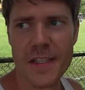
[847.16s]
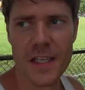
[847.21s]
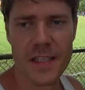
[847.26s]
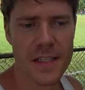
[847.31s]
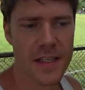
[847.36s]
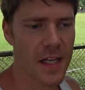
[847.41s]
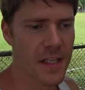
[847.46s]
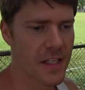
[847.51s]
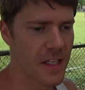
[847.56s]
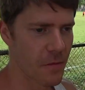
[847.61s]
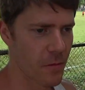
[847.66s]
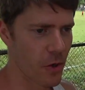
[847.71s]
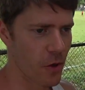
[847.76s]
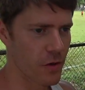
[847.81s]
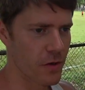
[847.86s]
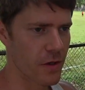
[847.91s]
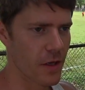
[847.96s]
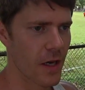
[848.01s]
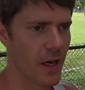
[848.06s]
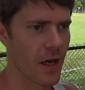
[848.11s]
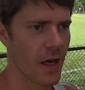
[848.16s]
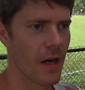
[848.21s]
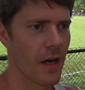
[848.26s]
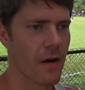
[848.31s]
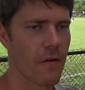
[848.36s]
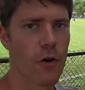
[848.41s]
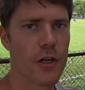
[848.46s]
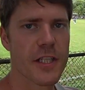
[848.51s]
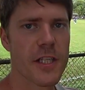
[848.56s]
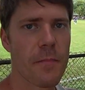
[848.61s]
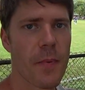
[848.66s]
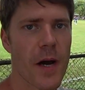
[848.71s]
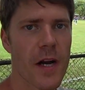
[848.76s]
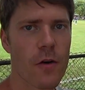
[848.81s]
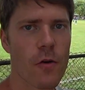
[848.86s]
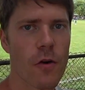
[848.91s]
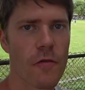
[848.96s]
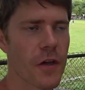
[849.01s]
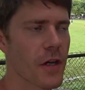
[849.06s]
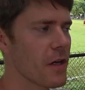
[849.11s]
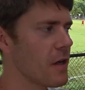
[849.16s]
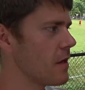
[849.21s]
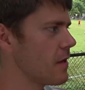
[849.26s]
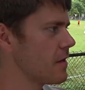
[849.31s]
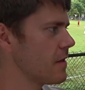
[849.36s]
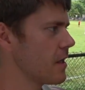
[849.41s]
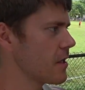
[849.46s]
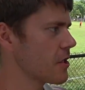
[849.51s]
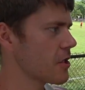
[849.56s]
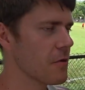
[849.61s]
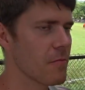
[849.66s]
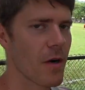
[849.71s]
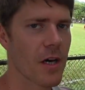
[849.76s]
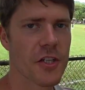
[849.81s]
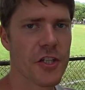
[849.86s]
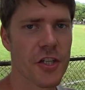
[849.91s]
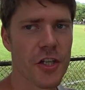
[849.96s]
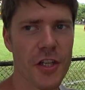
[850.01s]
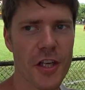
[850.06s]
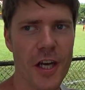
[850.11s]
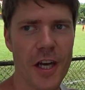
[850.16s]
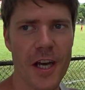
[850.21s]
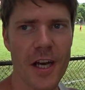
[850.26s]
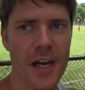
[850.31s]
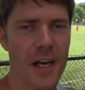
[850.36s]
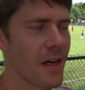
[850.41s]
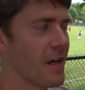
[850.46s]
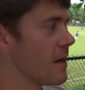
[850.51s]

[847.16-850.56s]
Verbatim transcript: с Стасом, и вот возле парковки нашей машины